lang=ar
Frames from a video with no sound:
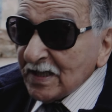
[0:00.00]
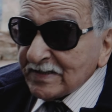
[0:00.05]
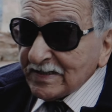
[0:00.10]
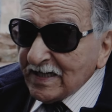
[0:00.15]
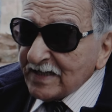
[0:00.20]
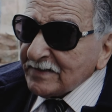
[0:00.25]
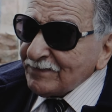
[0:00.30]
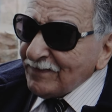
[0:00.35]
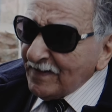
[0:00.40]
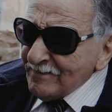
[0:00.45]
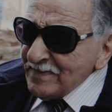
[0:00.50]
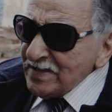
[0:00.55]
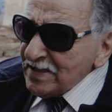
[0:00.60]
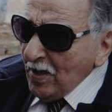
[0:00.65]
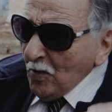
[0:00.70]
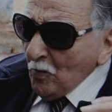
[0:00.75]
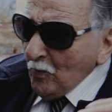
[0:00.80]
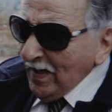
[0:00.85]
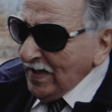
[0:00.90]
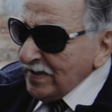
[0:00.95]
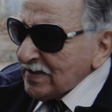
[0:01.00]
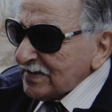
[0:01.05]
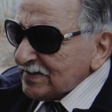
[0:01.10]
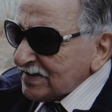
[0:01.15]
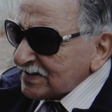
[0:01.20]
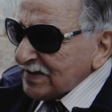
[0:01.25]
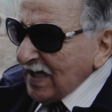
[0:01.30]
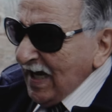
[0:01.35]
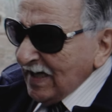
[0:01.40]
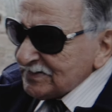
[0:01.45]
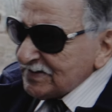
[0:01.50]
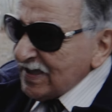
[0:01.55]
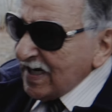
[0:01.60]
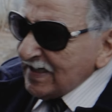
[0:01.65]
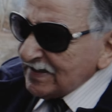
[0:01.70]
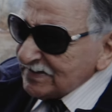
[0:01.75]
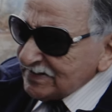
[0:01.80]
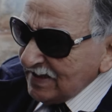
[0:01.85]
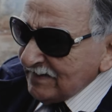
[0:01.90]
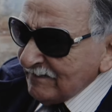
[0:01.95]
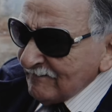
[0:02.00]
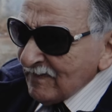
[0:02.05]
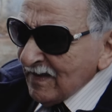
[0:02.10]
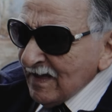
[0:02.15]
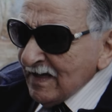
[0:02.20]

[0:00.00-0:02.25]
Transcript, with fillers: كان كبر منا هو حنا ديك الساعه دري ديال